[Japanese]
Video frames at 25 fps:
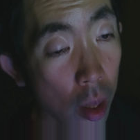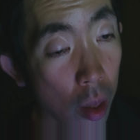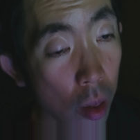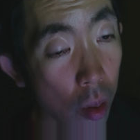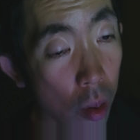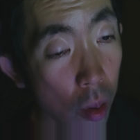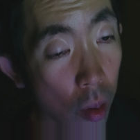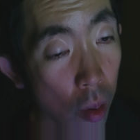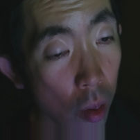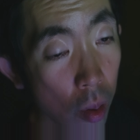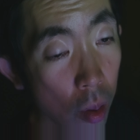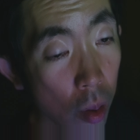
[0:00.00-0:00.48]

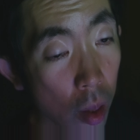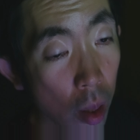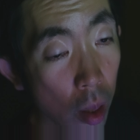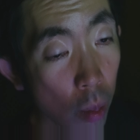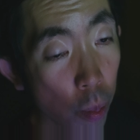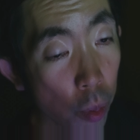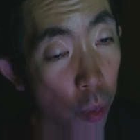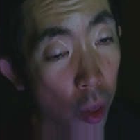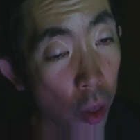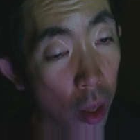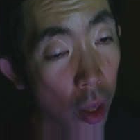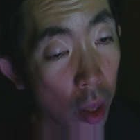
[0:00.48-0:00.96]
僕はやっ
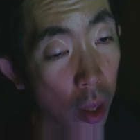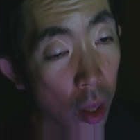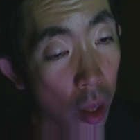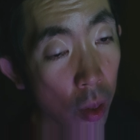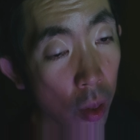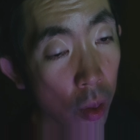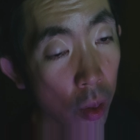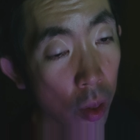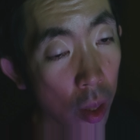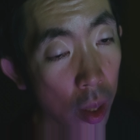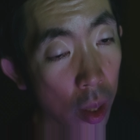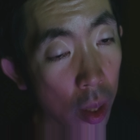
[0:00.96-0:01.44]
ぱり出る
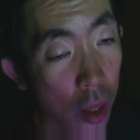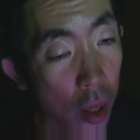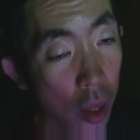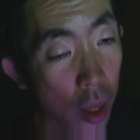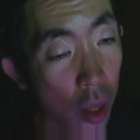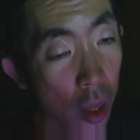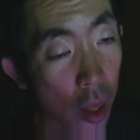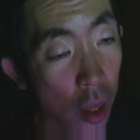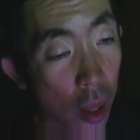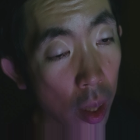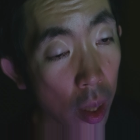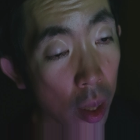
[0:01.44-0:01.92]
んですね、
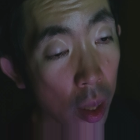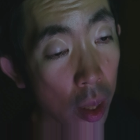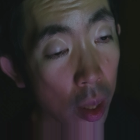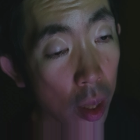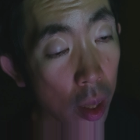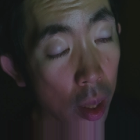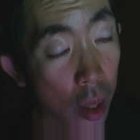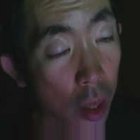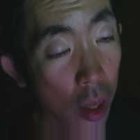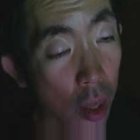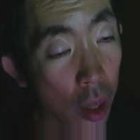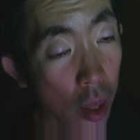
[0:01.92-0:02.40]
稲川さん。っ
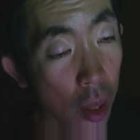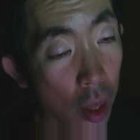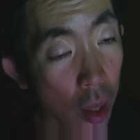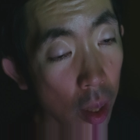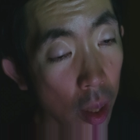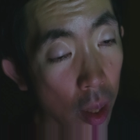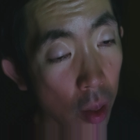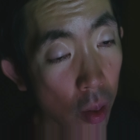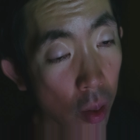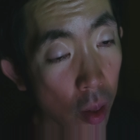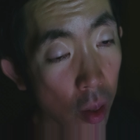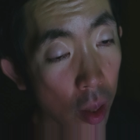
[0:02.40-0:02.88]
て
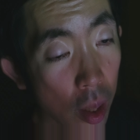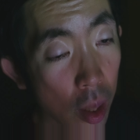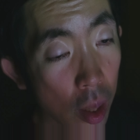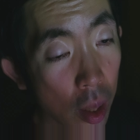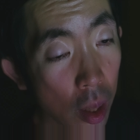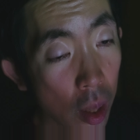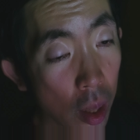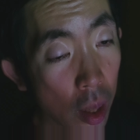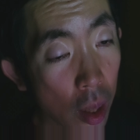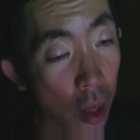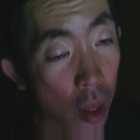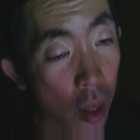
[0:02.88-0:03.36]
言われたん
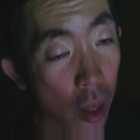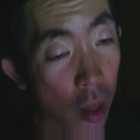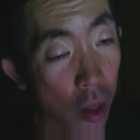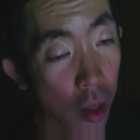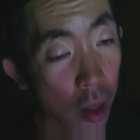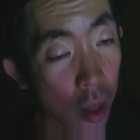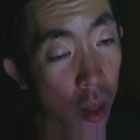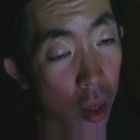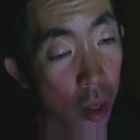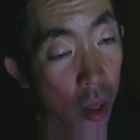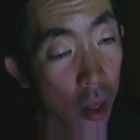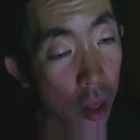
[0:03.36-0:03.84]
で、
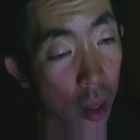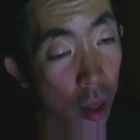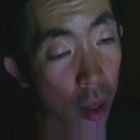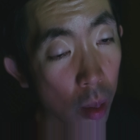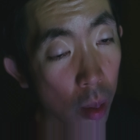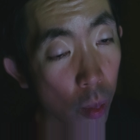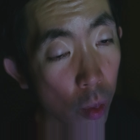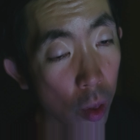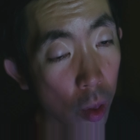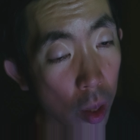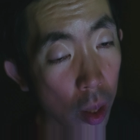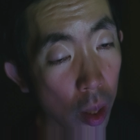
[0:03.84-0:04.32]
私何
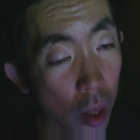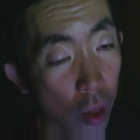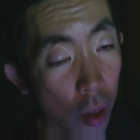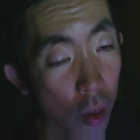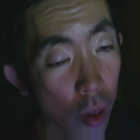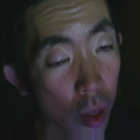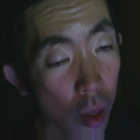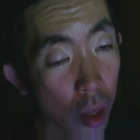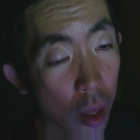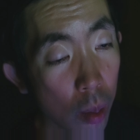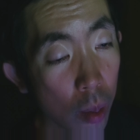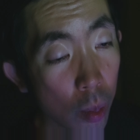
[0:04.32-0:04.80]
も言えなくなっ
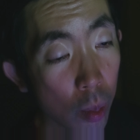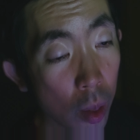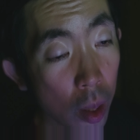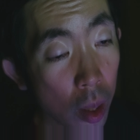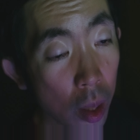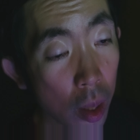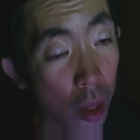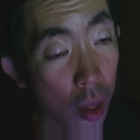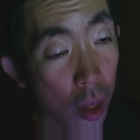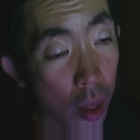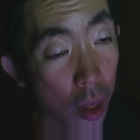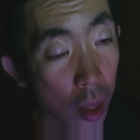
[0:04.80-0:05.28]
てしまったん
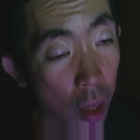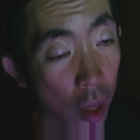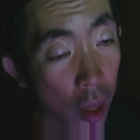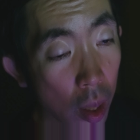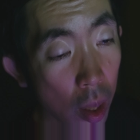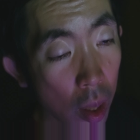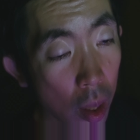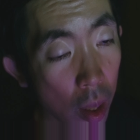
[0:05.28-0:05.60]
ですね。